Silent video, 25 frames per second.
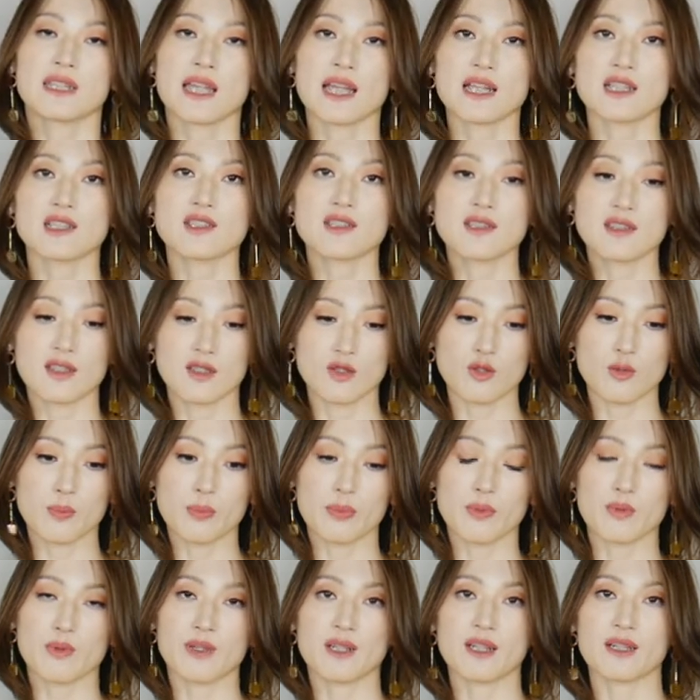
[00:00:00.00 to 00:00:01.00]
但是呢又
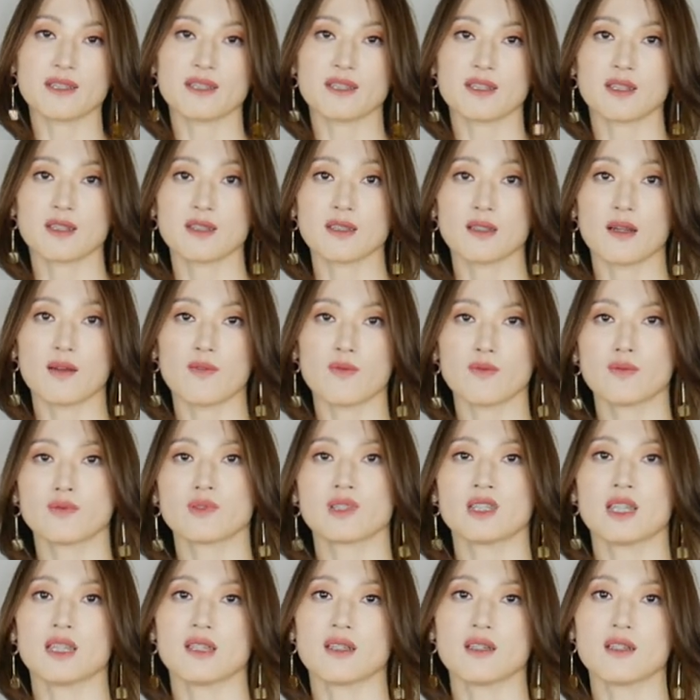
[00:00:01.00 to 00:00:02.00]
不会让你的小腹
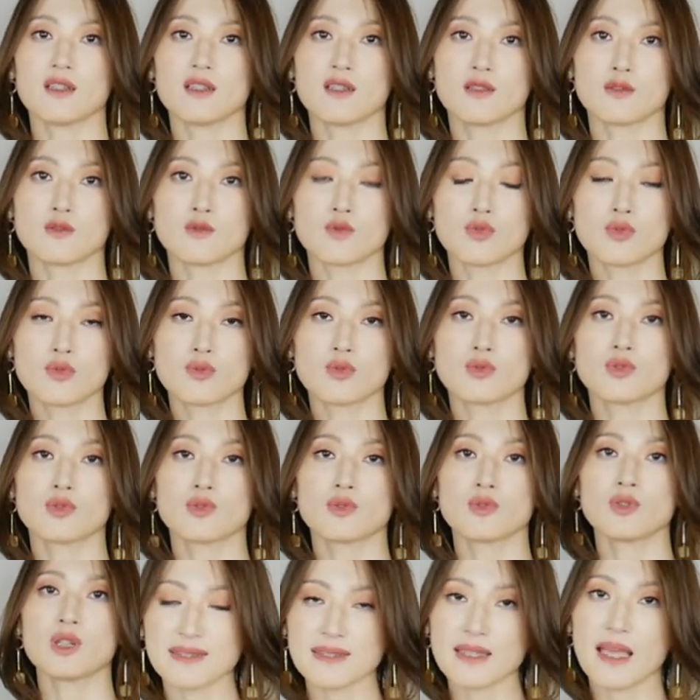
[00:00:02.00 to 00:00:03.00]
显得很突
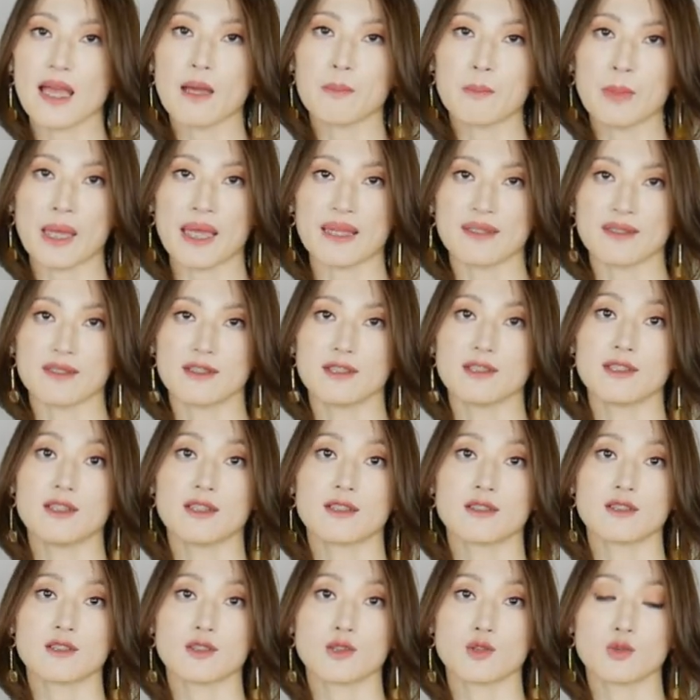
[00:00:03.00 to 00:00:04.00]
出，下摆呢
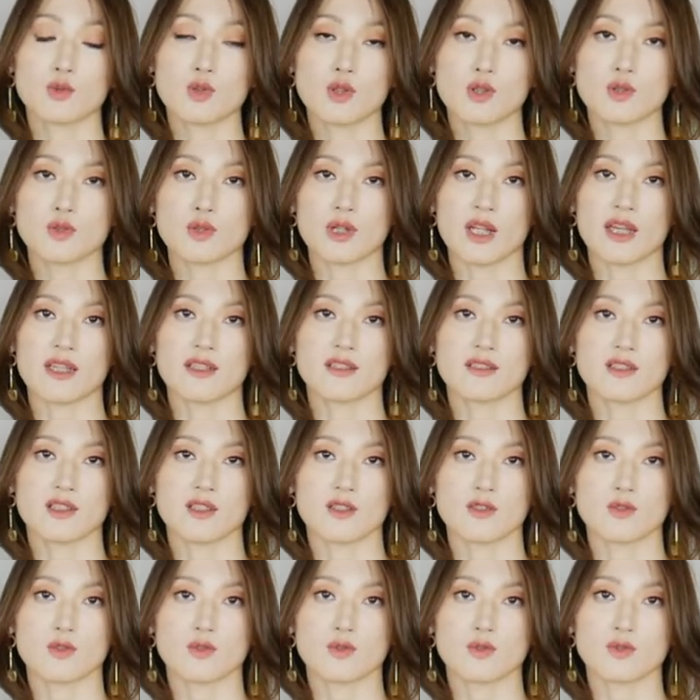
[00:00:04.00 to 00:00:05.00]
也是扩出来的这
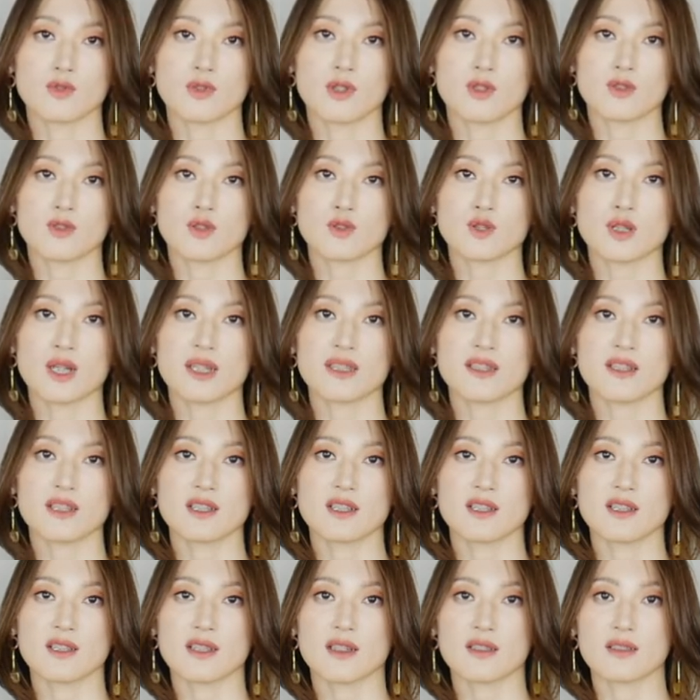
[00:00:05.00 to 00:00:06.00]
一种，所以说穿在
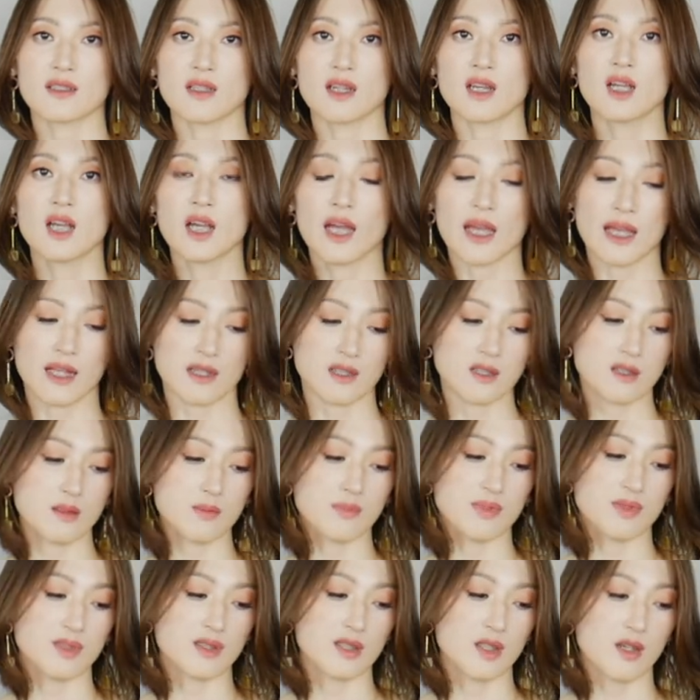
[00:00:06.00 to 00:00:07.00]
身上呢。 还是
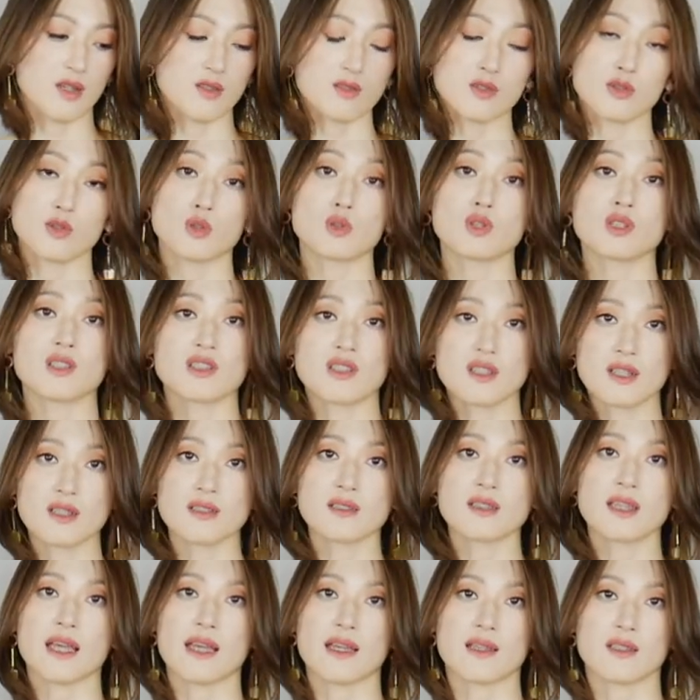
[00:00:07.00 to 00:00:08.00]
比较修饰
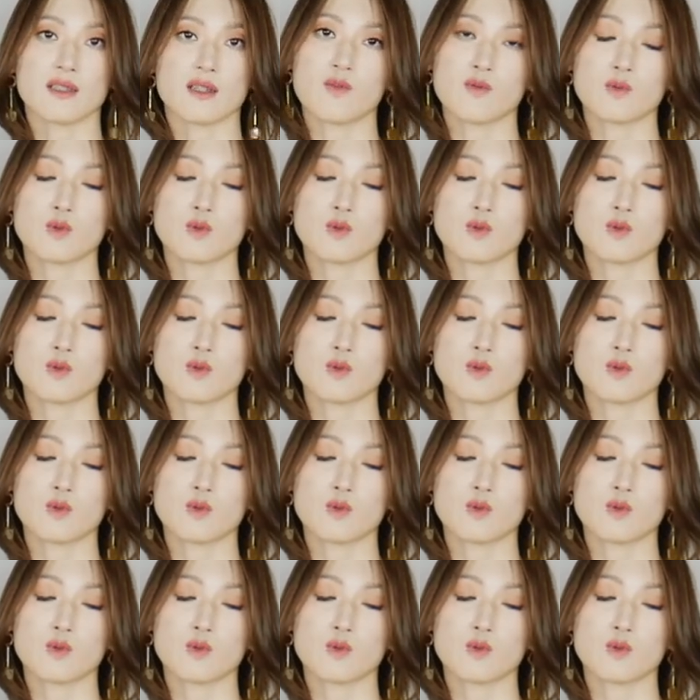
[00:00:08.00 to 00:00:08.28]
身材的。